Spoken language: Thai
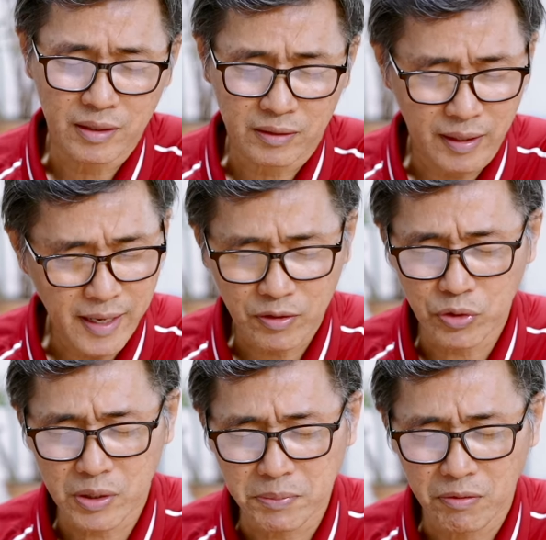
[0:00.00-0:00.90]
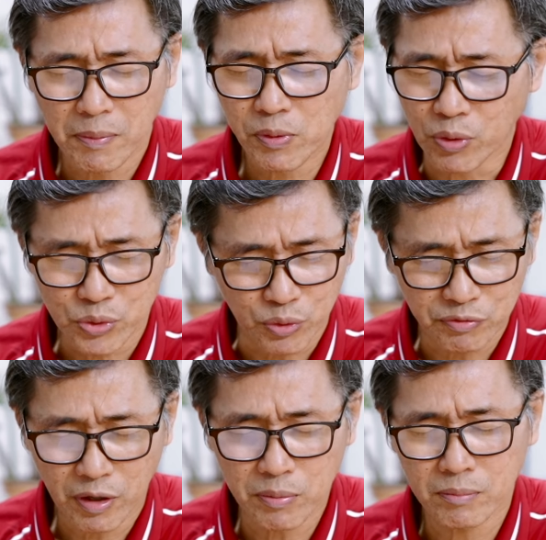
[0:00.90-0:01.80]
จะตระหนักอยู่เสมอว่าพระองค์ทรง
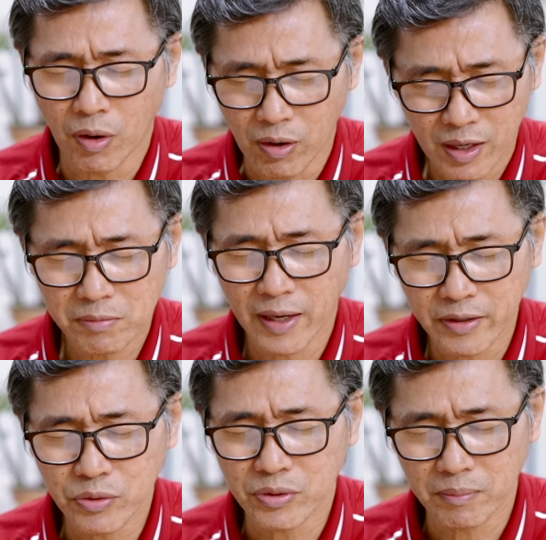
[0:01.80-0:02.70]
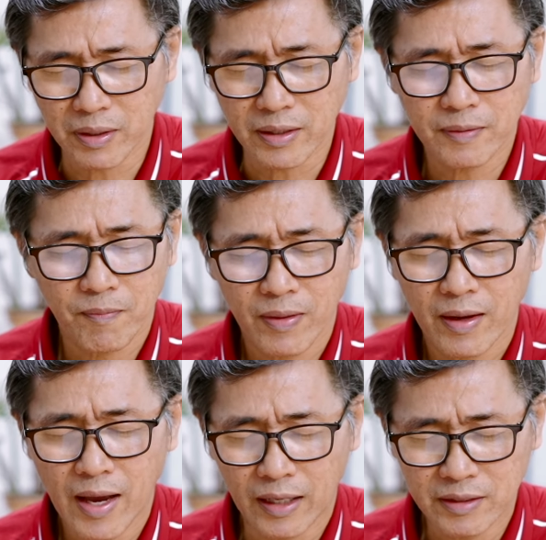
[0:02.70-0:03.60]
เฝ้ามองข้างหลายอยู่เสมอ
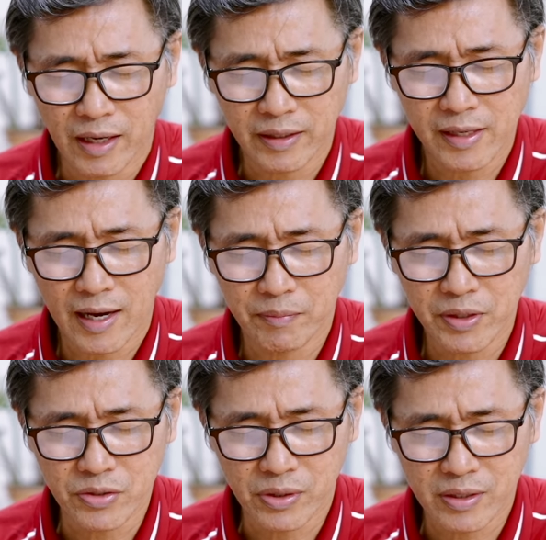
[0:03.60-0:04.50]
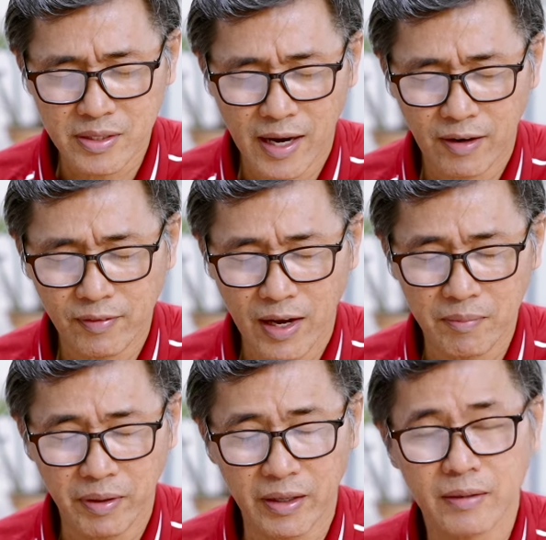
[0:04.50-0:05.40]
อธิษฐานในนามพระเยซูคริสต์เจ้า อา
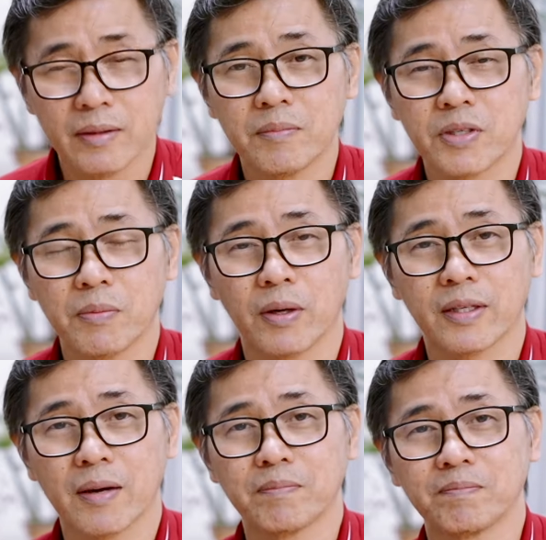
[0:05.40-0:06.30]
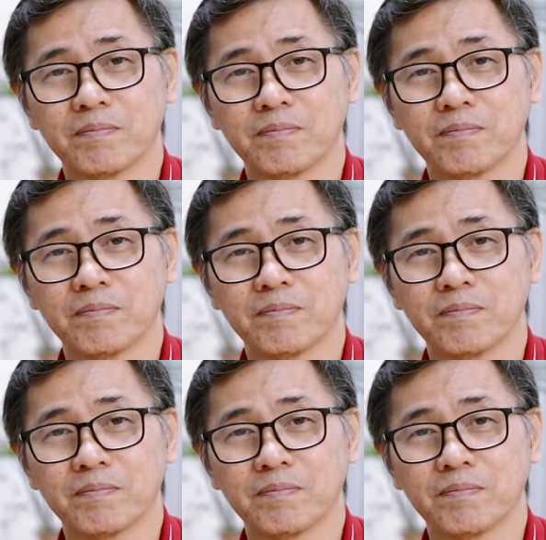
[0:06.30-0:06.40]
เมนเริญครั